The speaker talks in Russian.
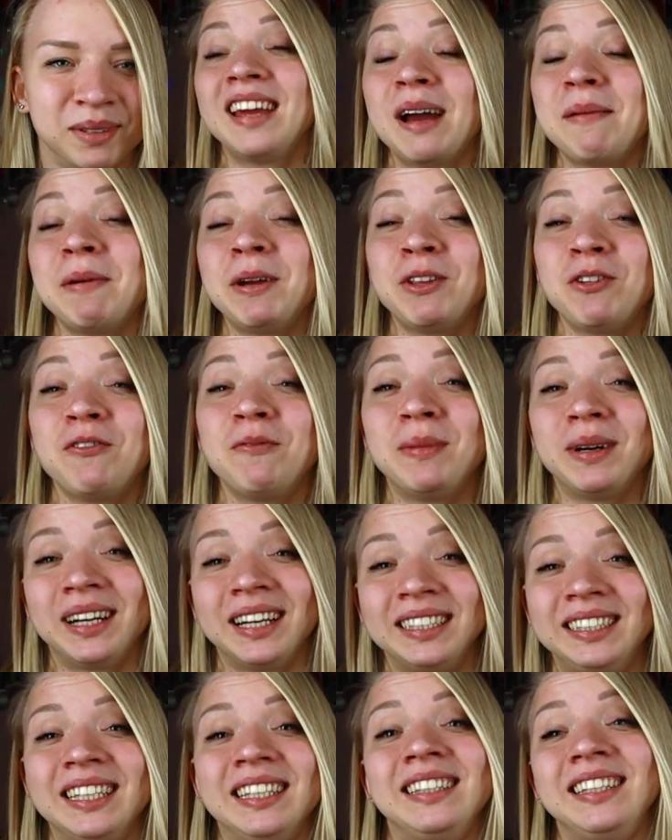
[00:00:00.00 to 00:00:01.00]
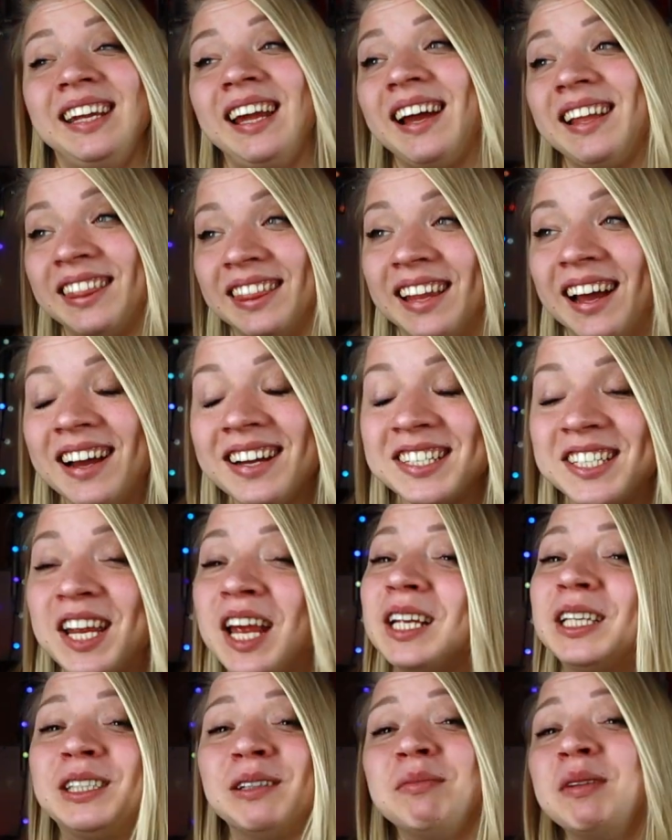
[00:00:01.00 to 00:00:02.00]
Я пойду в магазин не одна, к
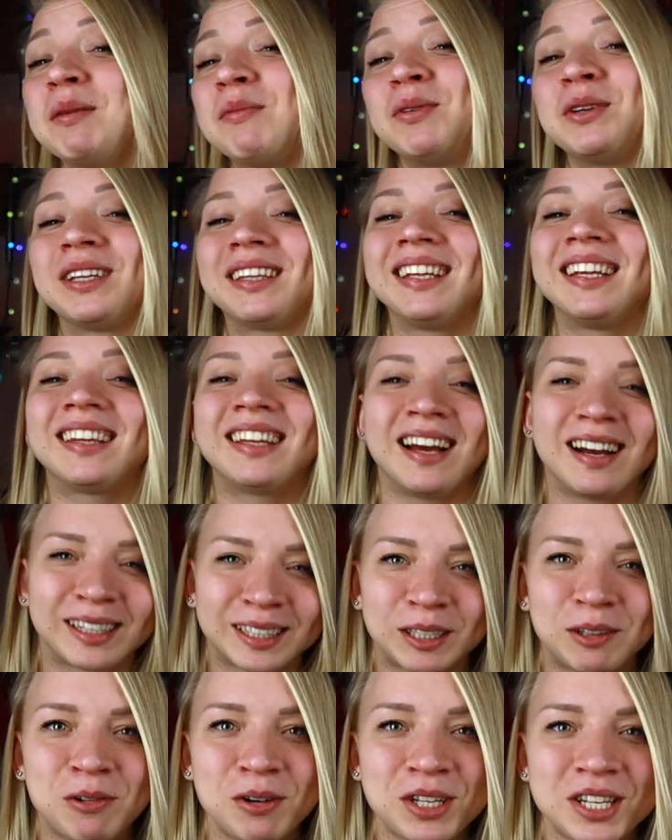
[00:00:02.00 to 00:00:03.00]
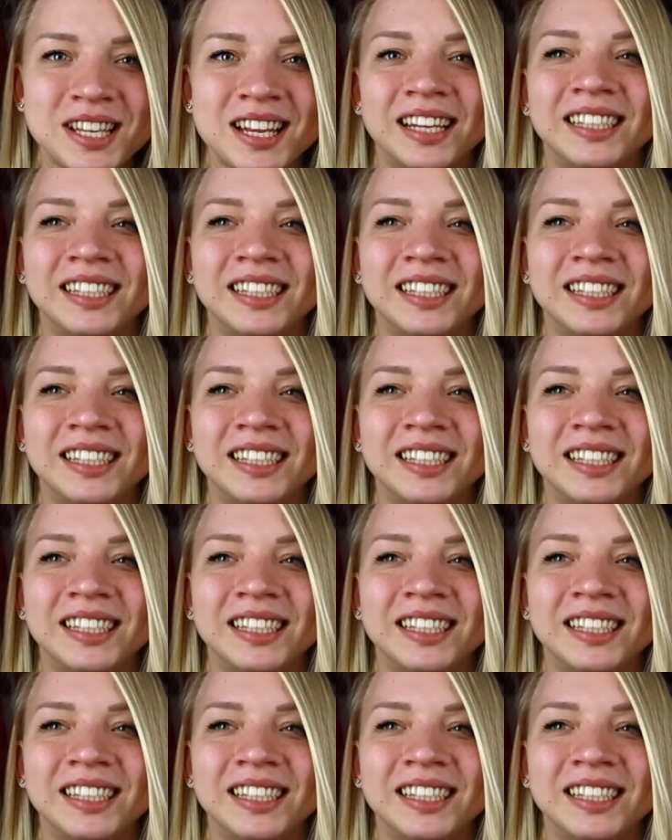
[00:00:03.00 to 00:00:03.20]
счастью, мне будет не так скучно,